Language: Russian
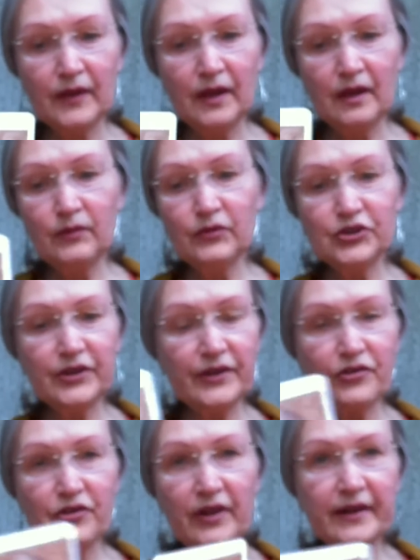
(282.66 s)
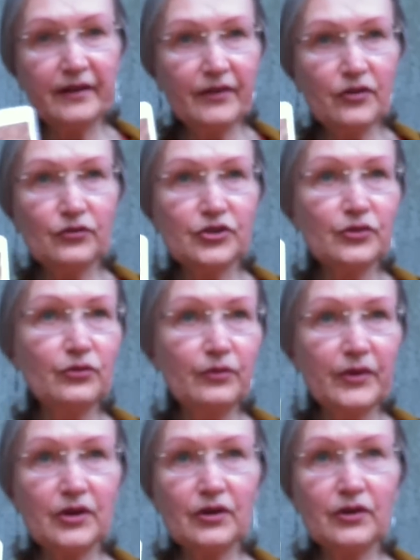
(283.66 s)
И может этот человек для вас уже
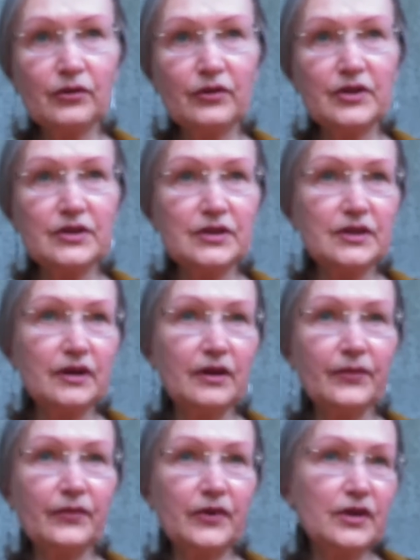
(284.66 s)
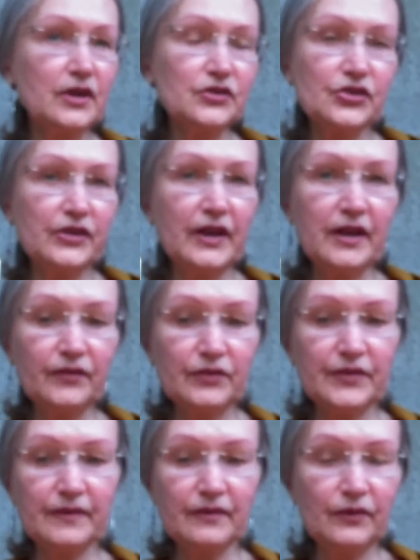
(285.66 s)
умер. То есть а, вы не ожидали его
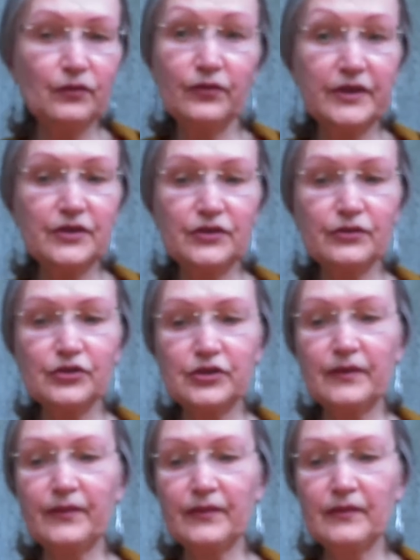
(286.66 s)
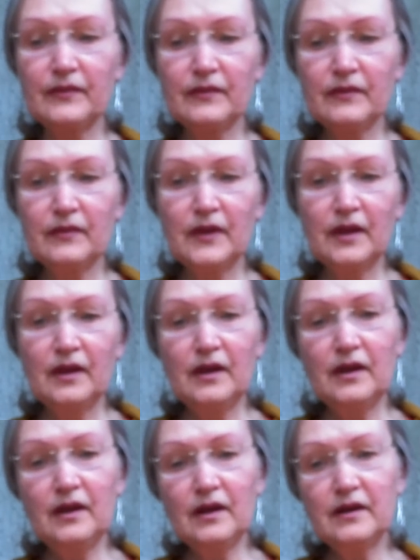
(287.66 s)
увидеть уже.
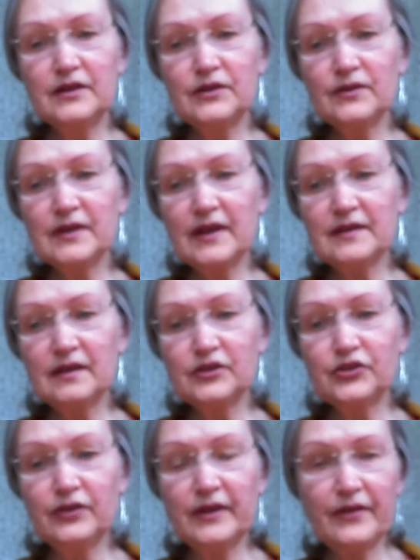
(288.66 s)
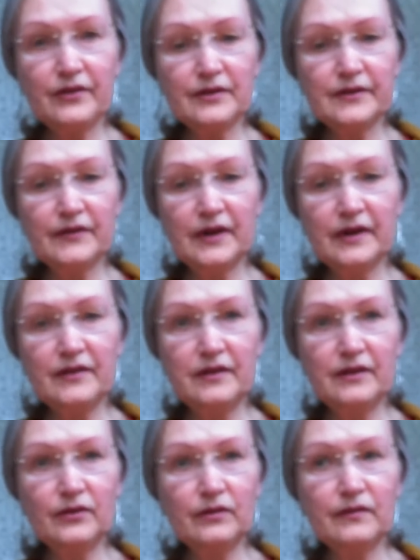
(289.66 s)
И Христос сказал, что Лазарус
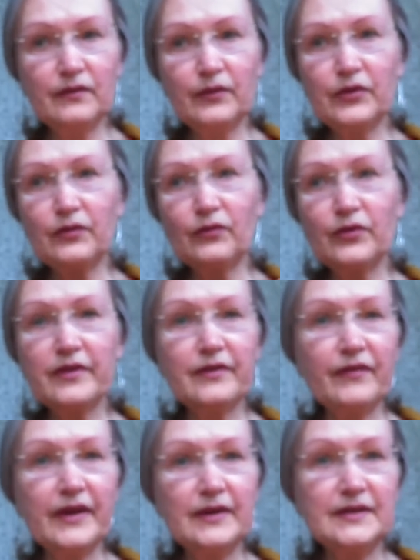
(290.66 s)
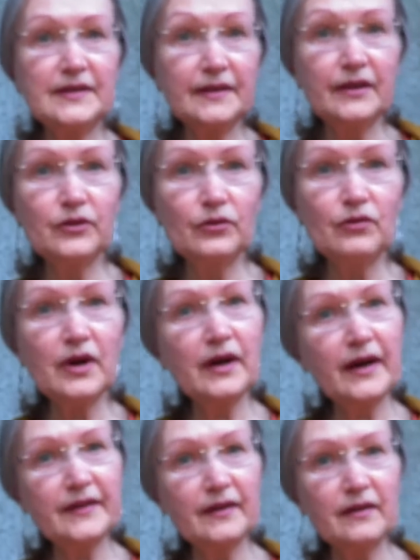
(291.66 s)
выходи. Вот он своей силой духа
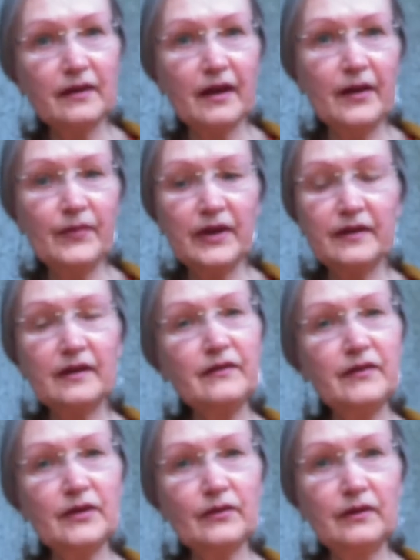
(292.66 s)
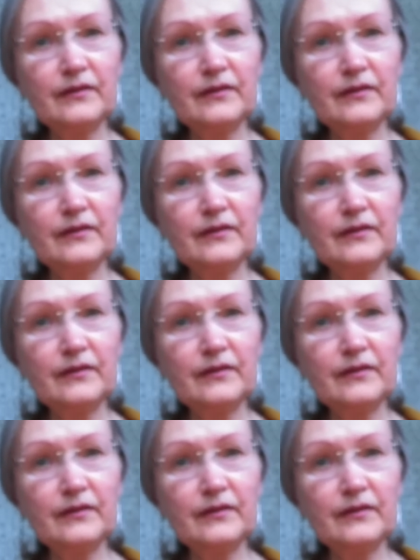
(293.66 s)
этот камень отодвинул.